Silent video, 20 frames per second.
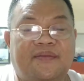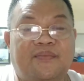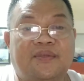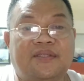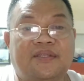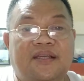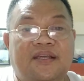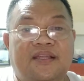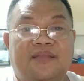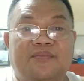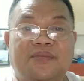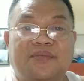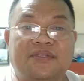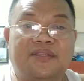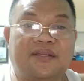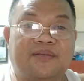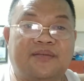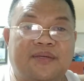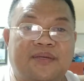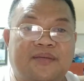ang masakit
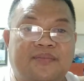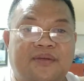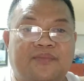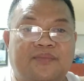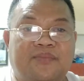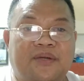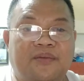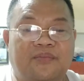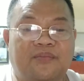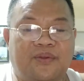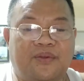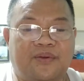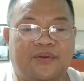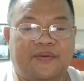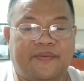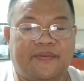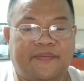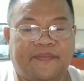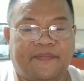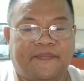Mr. Macmac Pablo